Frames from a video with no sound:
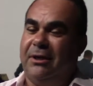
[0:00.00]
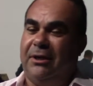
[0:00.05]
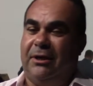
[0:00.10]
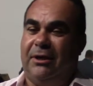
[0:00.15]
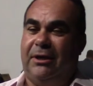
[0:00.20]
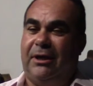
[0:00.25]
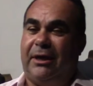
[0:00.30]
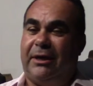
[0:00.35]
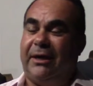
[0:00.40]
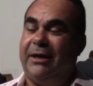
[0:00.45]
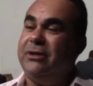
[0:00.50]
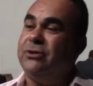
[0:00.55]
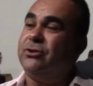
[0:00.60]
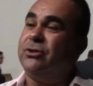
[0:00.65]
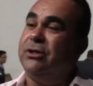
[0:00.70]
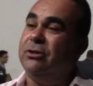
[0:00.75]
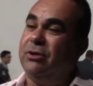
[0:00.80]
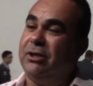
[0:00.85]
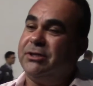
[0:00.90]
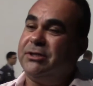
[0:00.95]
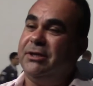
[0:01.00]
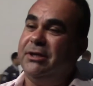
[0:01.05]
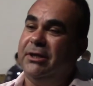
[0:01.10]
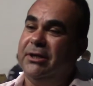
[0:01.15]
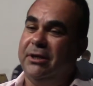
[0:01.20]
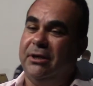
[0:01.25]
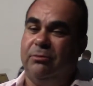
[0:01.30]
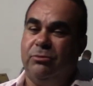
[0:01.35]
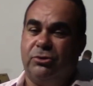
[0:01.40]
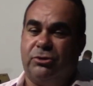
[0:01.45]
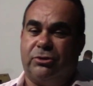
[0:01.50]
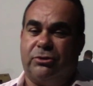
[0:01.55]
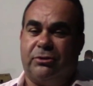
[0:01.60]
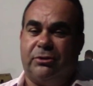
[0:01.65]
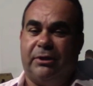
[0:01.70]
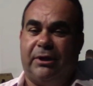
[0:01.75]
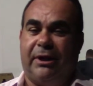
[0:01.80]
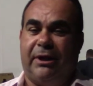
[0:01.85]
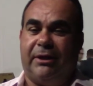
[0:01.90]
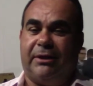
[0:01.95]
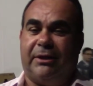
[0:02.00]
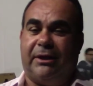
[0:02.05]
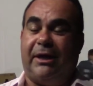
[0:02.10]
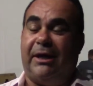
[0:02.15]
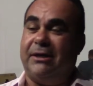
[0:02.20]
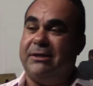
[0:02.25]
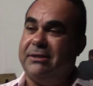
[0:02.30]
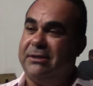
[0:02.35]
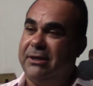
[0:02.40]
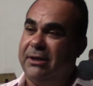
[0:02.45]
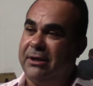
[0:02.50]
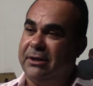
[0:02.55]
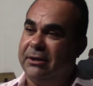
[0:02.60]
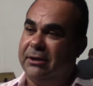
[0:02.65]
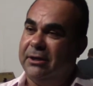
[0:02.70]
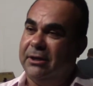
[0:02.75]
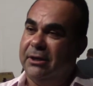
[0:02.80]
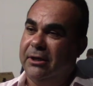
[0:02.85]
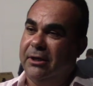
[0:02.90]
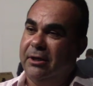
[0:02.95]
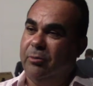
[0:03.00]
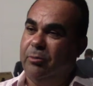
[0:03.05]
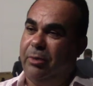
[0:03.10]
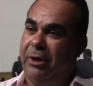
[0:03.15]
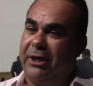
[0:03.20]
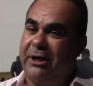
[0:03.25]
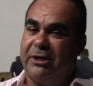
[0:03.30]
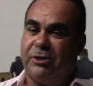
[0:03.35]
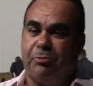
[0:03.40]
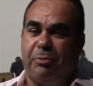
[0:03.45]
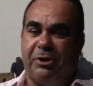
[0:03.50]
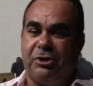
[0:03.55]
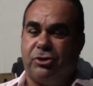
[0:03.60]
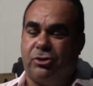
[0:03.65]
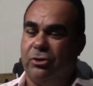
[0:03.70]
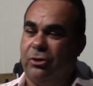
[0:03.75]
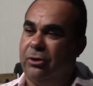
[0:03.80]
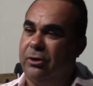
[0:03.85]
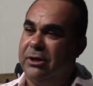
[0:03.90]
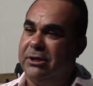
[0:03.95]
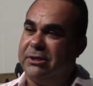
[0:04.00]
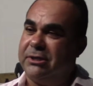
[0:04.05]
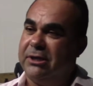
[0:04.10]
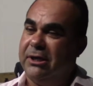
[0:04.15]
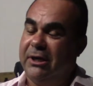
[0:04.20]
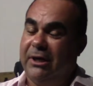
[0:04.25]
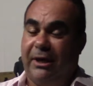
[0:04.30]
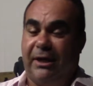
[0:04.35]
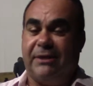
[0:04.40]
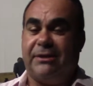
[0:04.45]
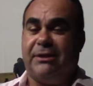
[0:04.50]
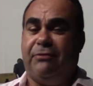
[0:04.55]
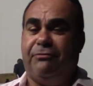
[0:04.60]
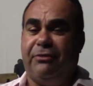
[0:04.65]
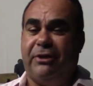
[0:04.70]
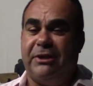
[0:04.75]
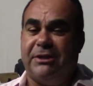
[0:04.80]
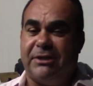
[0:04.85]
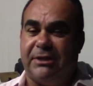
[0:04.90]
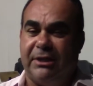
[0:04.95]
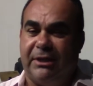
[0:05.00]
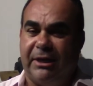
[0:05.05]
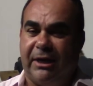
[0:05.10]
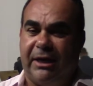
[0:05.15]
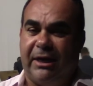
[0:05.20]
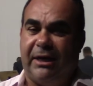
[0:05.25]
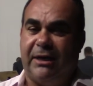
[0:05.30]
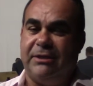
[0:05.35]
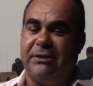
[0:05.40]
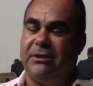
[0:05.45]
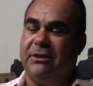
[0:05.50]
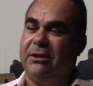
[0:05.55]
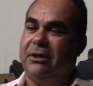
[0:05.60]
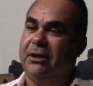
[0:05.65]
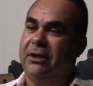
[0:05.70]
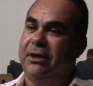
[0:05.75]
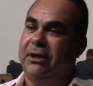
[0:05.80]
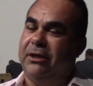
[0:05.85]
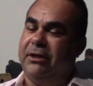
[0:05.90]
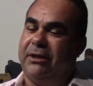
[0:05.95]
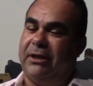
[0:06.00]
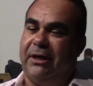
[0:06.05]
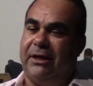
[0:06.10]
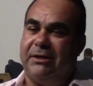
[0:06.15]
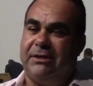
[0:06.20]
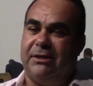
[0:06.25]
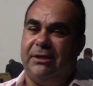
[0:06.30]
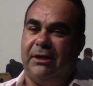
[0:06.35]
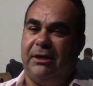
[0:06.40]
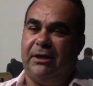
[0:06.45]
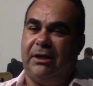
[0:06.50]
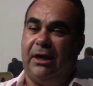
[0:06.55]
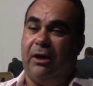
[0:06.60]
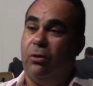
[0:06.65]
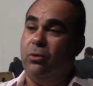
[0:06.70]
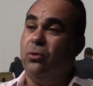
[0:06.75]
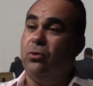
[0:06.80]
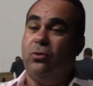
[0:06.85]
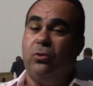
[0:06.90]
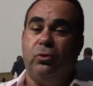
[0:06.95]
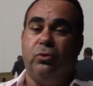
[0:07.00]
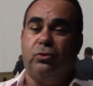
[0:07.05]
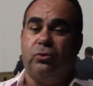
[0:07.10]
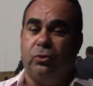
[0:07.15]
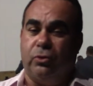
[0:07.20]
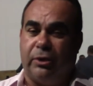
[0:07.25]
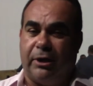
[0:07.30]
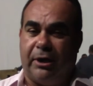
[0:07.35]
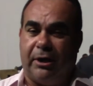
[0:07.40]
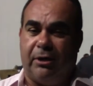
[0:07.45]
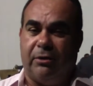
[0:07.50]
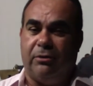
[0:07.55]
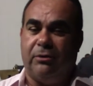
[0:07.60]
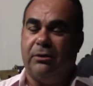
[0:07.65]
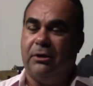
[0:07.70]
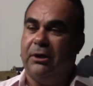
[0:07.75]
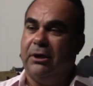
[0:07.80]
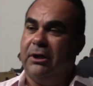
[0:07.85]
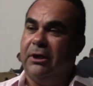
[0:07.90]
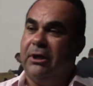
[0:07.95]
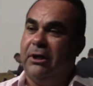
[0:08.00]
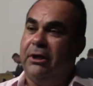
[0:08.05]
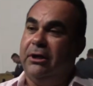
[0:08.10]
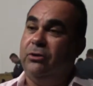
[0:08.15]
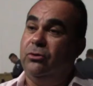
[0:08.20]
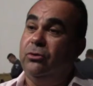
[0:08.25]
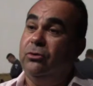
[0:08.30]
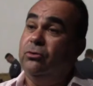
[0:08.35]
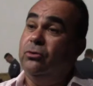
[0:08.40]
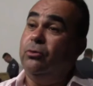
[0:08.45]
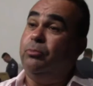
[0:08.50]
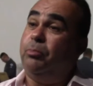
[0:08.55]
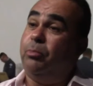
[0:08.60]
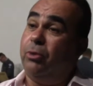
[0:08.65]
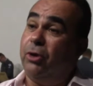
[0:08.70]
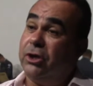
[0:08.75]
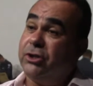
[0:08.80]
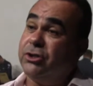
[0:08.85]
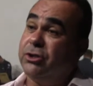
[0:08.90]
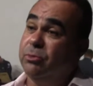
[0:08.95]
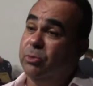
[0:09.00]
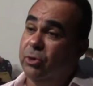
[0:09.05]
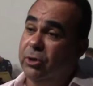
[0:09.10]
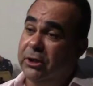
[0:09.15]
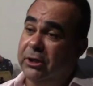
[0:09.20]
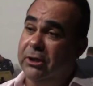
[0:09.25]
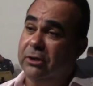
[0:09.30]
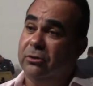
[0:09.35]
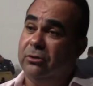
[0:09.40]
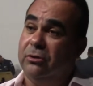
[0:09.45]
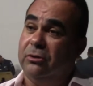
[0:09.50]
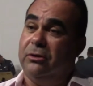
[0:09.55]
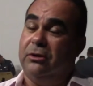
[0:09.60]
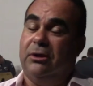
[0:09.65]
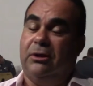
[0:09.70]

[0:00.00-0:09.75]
E era isso que nós queríamos, é trazer para as pessoas essa felicidade, trazer algo cultural. E no próximo ano